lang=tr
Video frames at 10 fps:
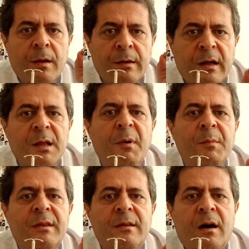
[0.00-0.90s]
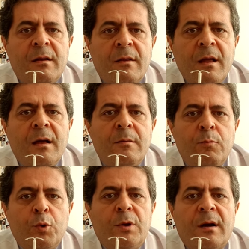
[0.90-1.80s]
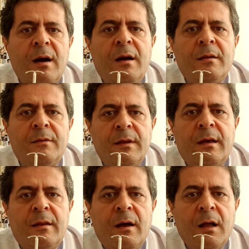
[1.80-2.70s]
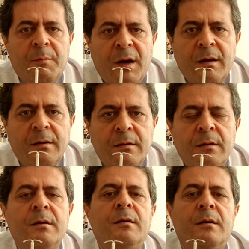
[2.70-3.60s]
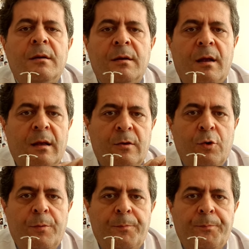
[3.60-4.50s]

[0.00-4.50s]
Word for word: kanama miktarını da mutlaka dikkate almak gerekiyor.